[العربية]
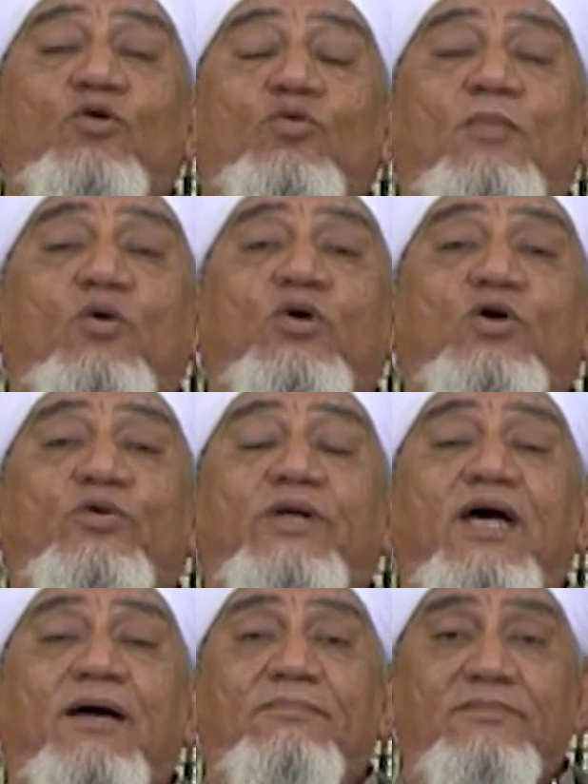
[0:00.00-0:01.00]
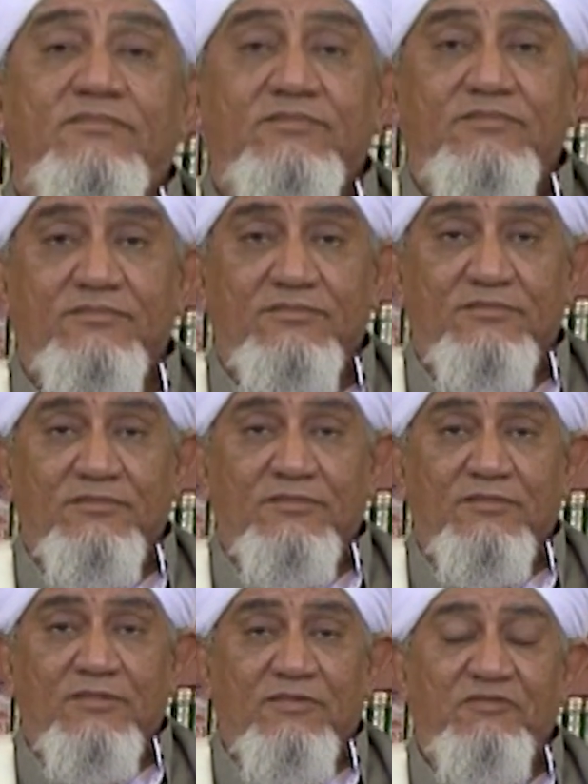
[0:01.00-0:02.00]
له موقع هام
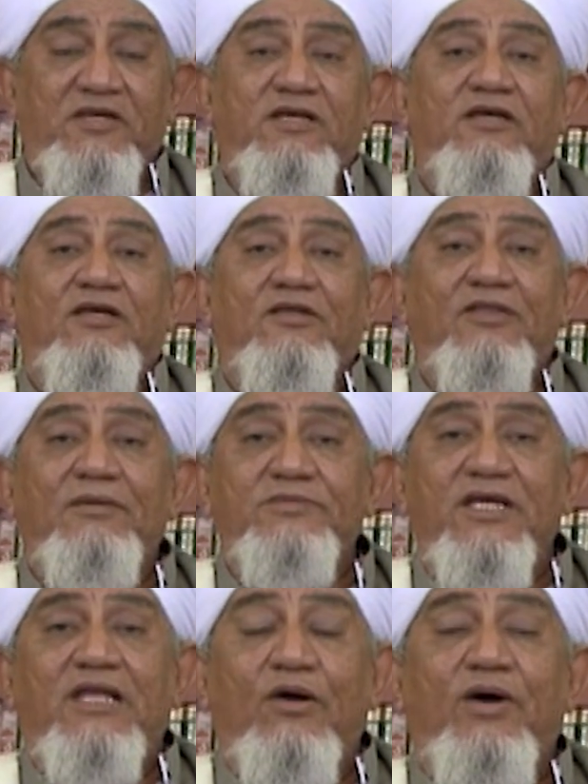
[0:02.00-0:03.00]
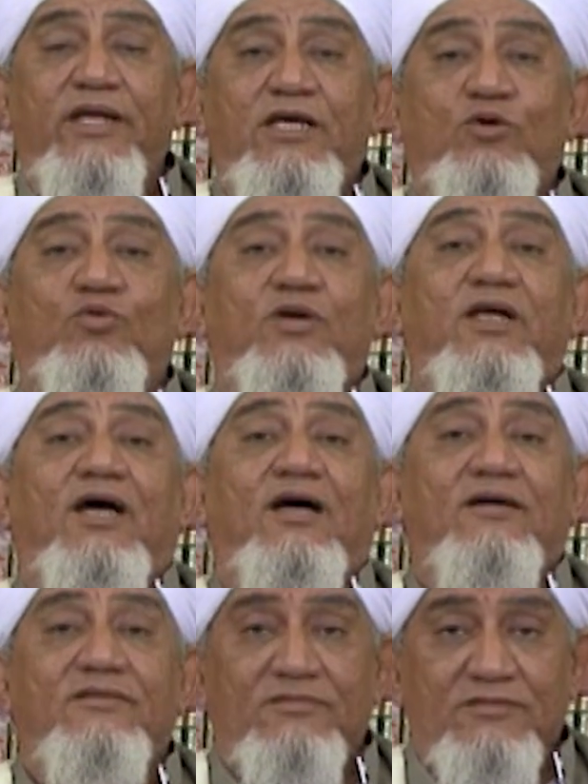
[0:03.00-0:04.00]
في ضبط الجوارح
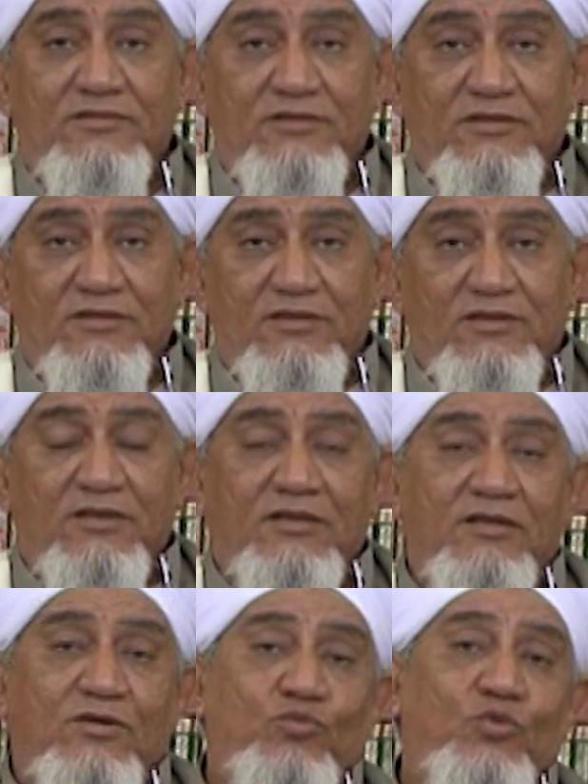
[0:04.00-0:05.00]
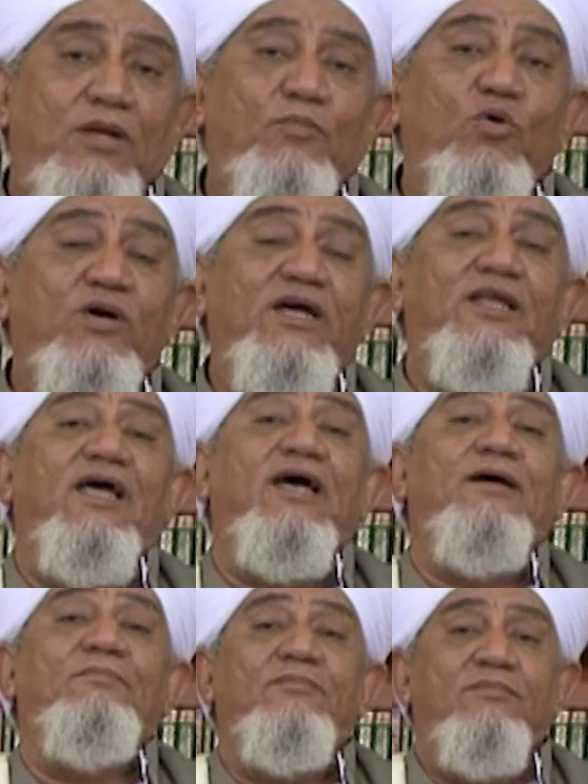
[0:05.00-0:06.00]
كلها والموقع
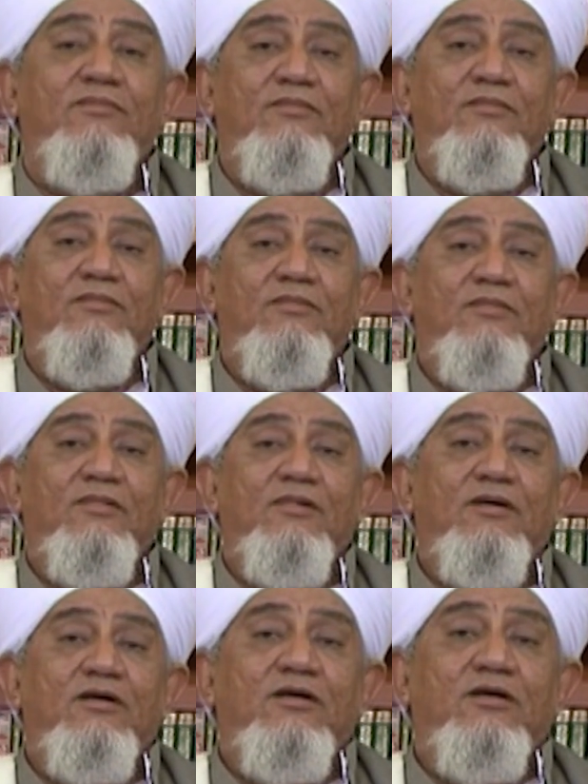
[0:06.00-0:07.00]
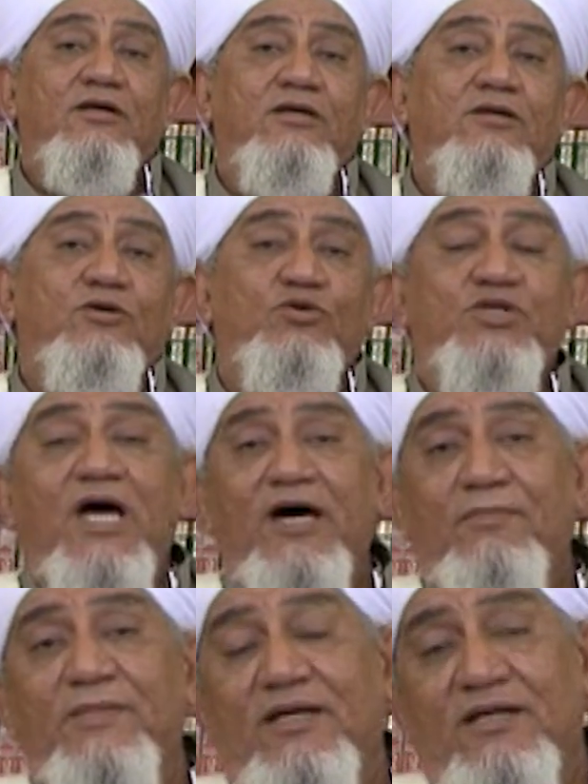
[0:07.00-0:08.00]
الهام
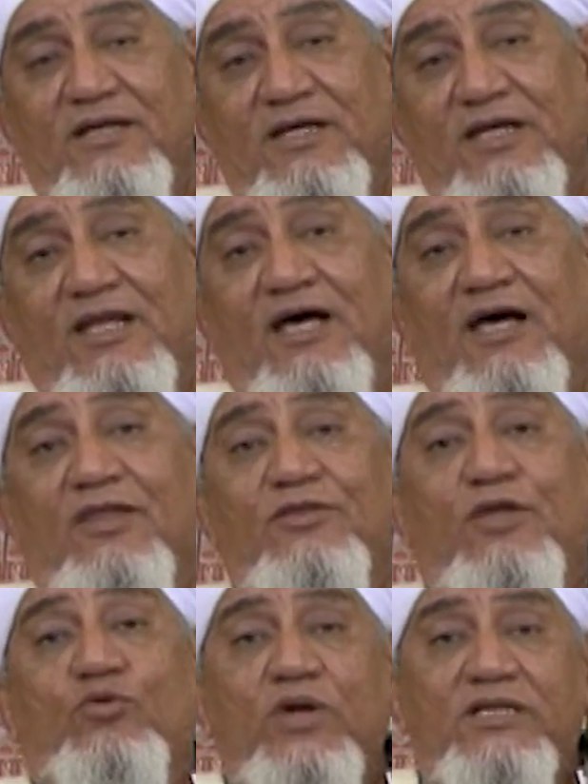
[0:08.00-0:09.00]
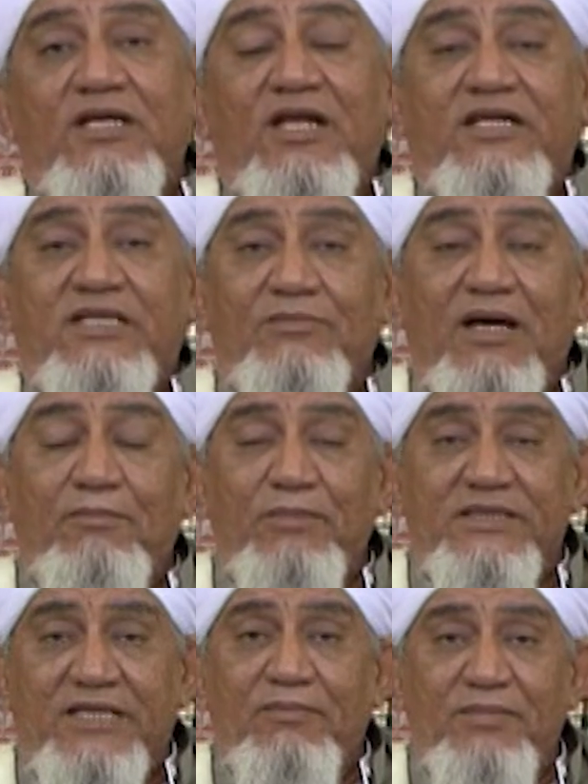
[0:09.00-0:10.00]
يشار به إلى ضرورة الاهتمام
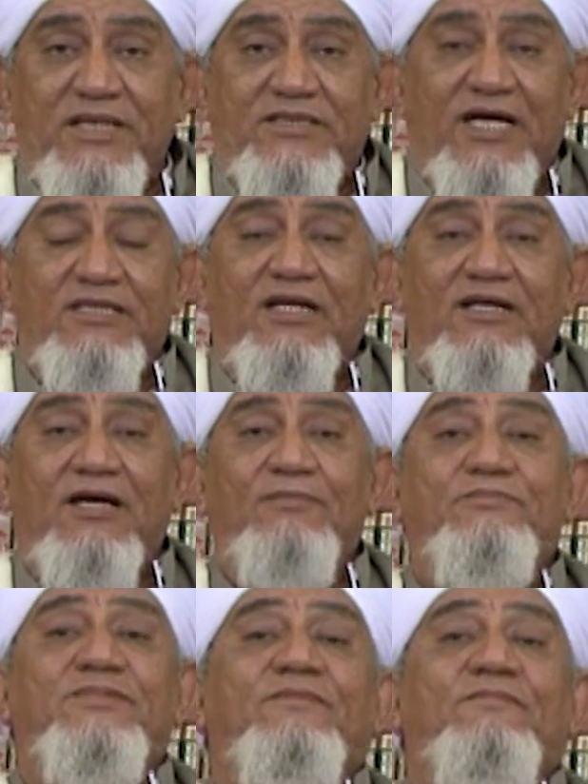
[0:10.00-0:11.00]
بتربية هذا القلب